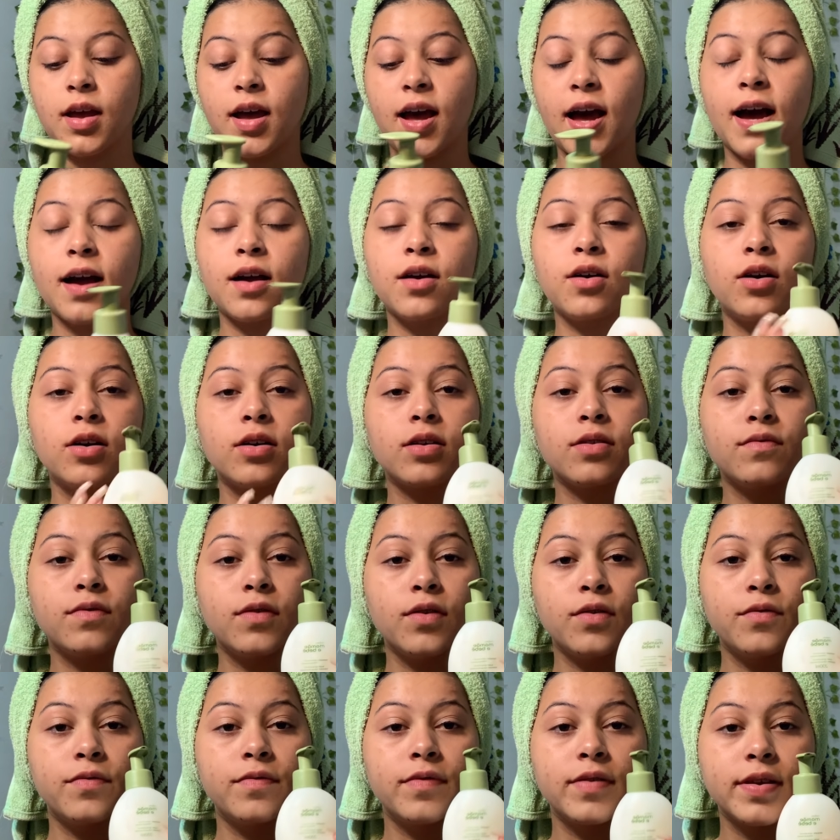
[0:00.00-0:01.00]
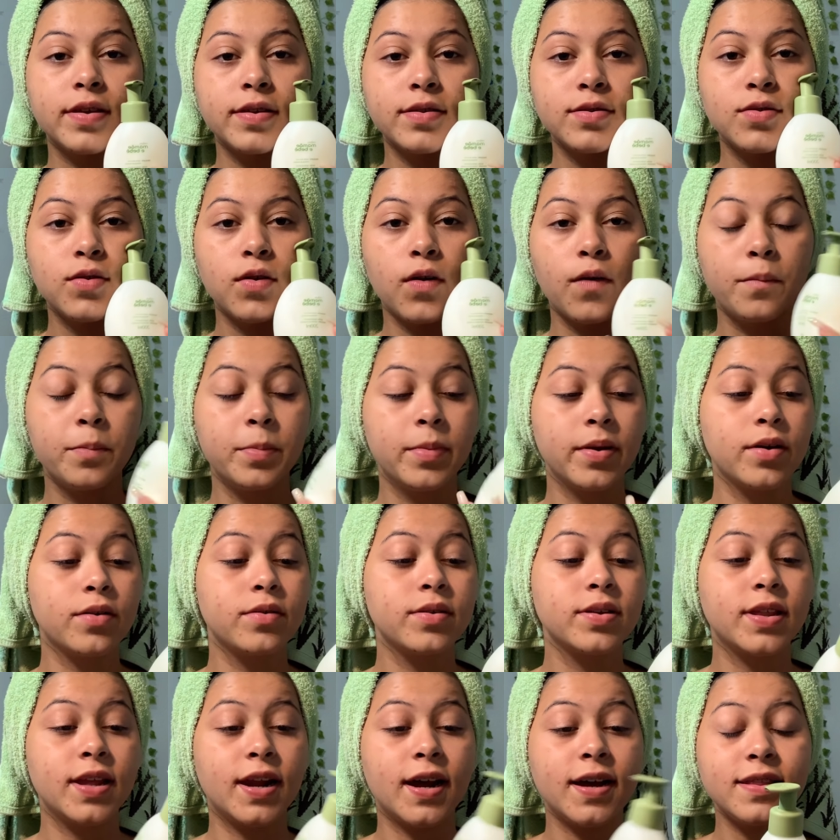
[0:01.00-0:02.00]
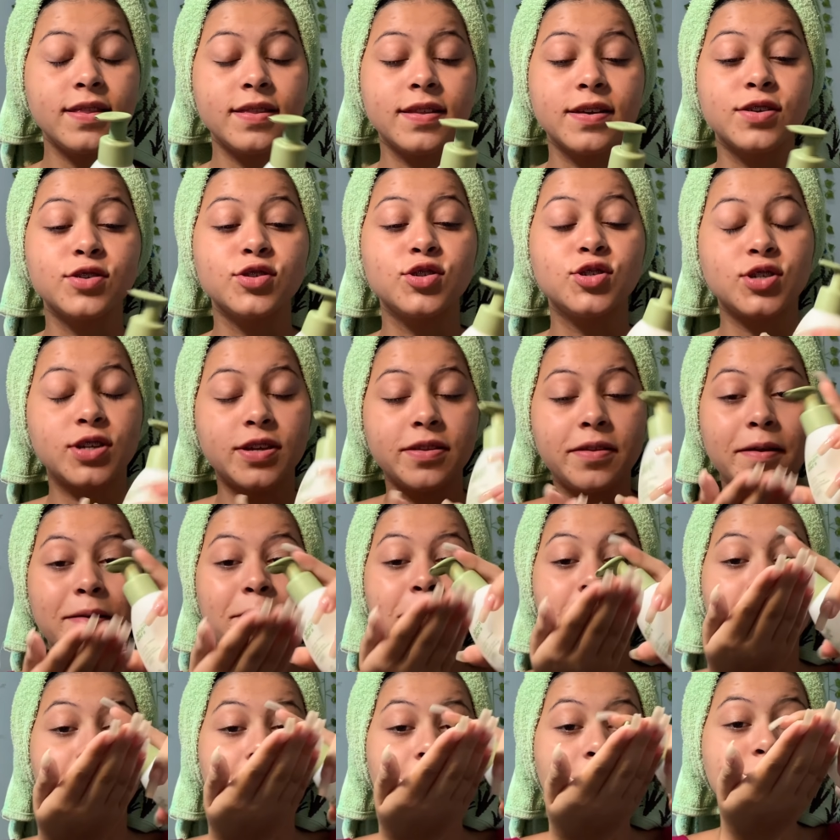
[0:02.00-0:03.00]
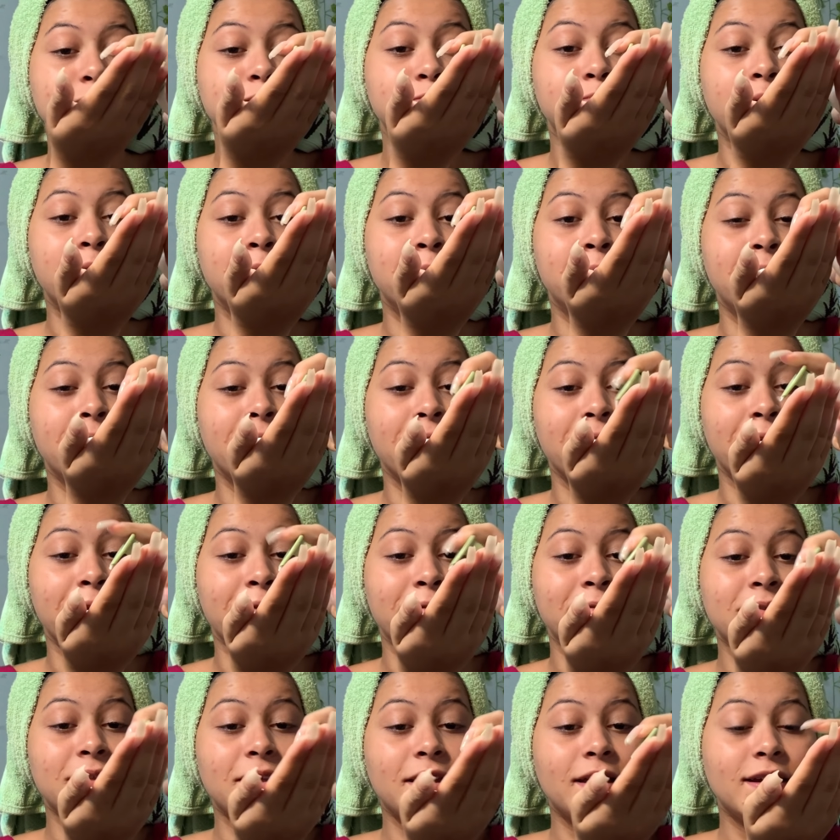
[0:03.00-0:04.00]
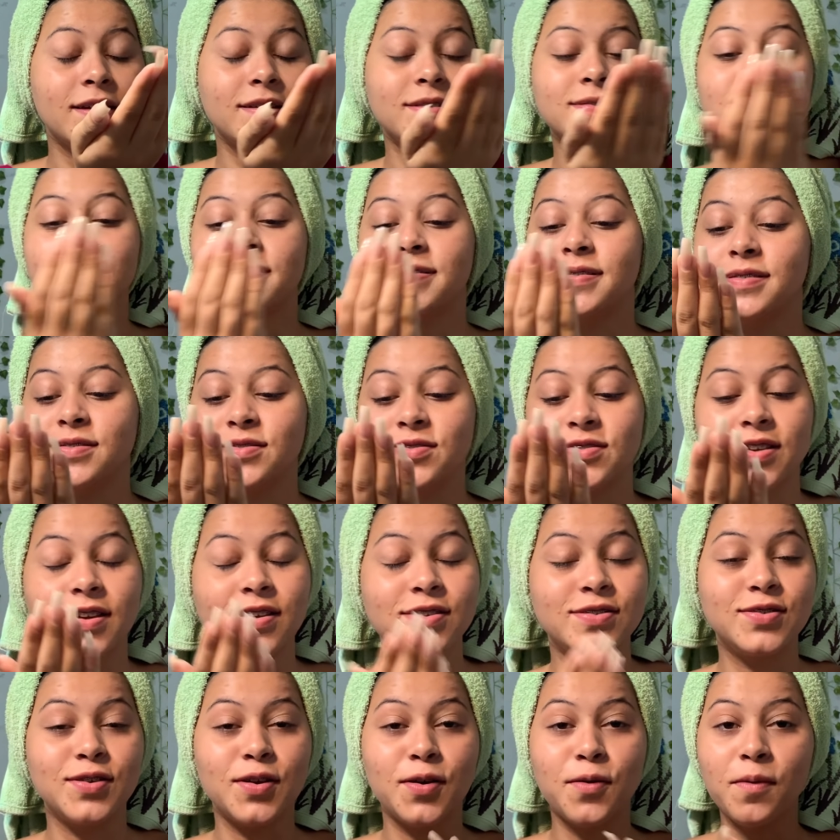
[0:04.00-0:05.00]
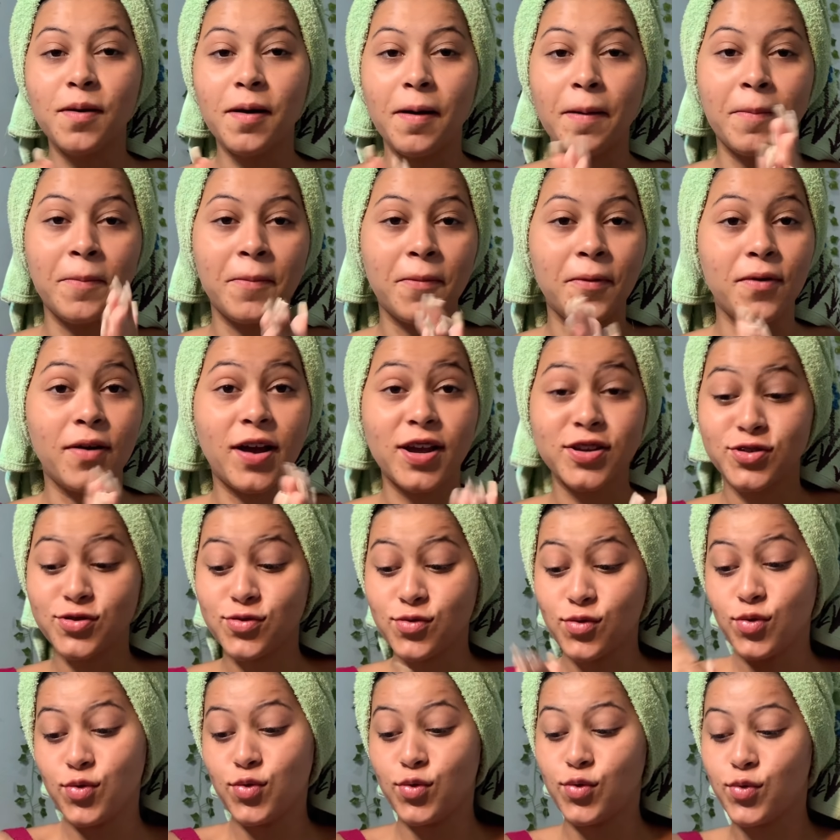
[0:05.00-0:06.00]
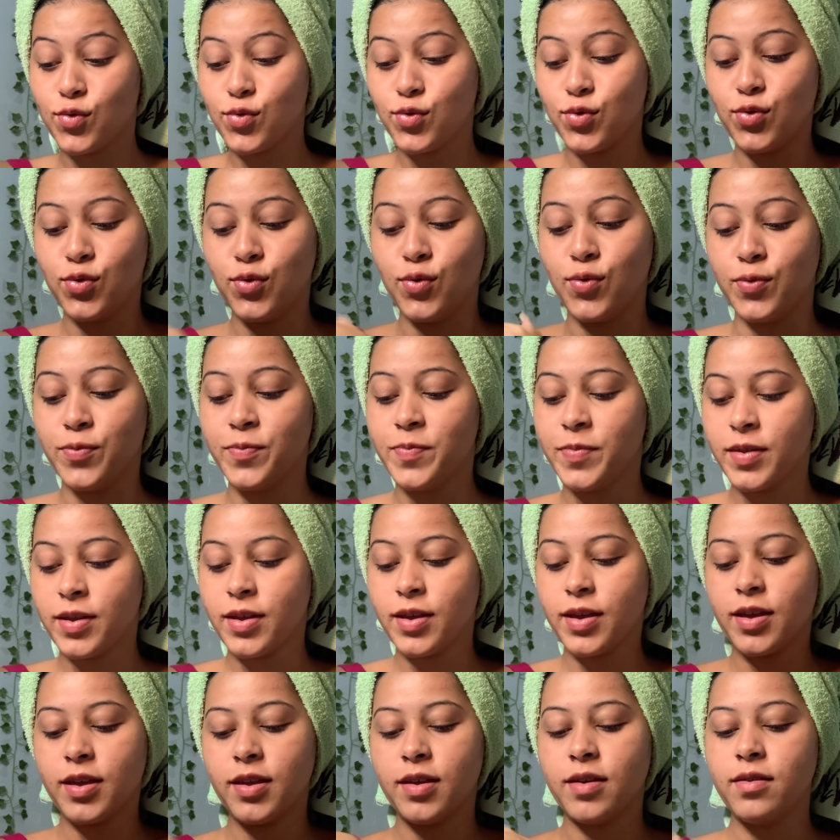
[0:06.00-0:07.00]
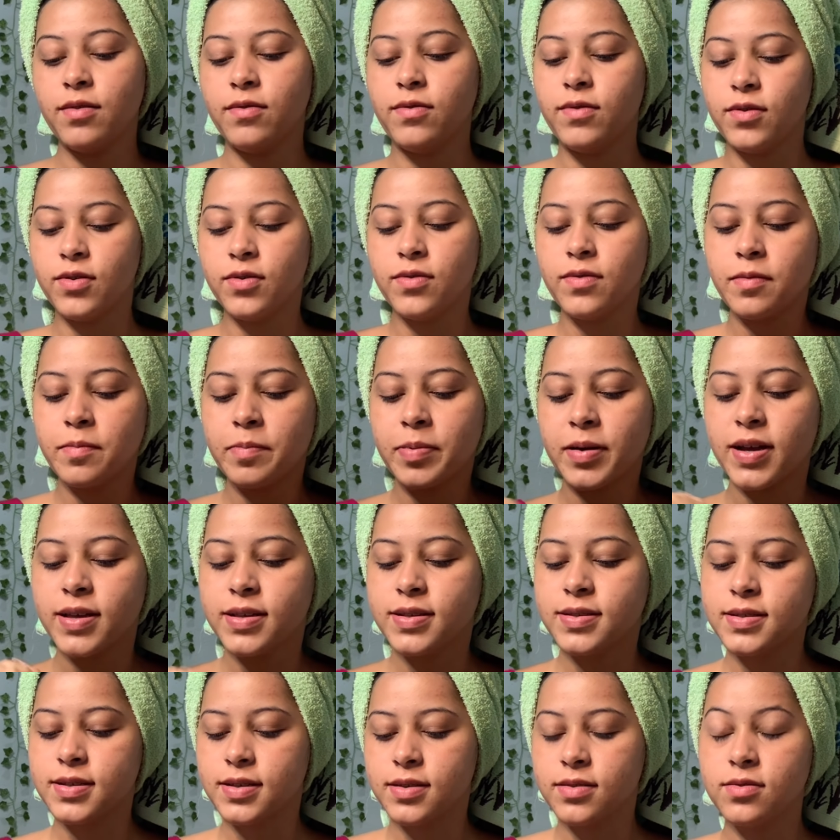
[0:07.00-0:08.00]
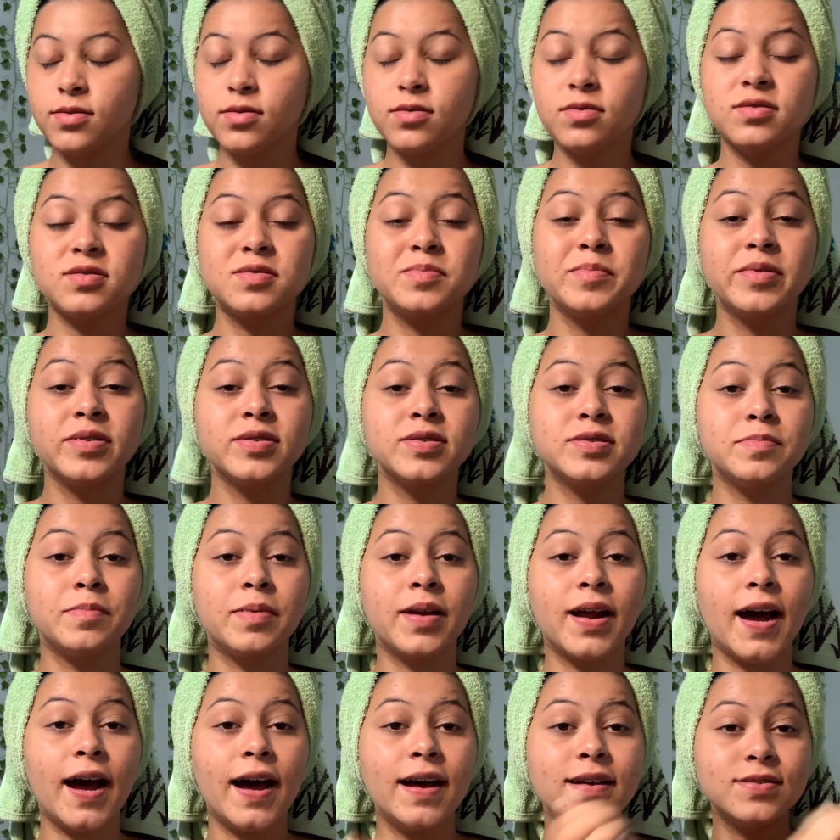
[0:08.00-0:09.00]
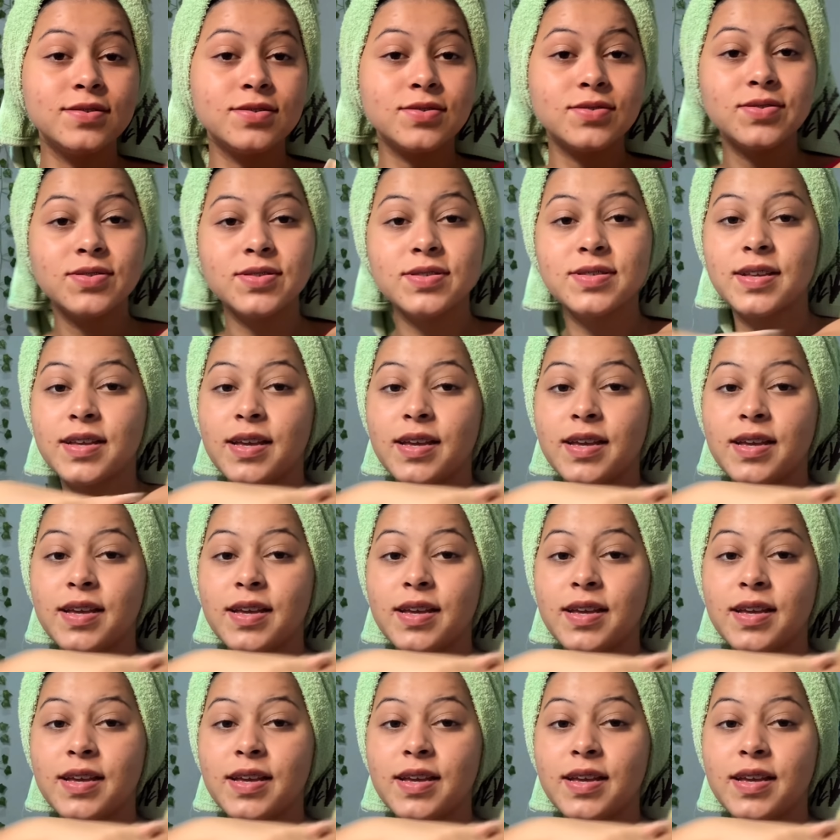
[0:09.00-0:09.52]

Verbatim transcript: Agora eu vou vir com o meu hidratante, que também é de bebê sim gente, eu amo, acho tudo. E vou vir passando nos meus braços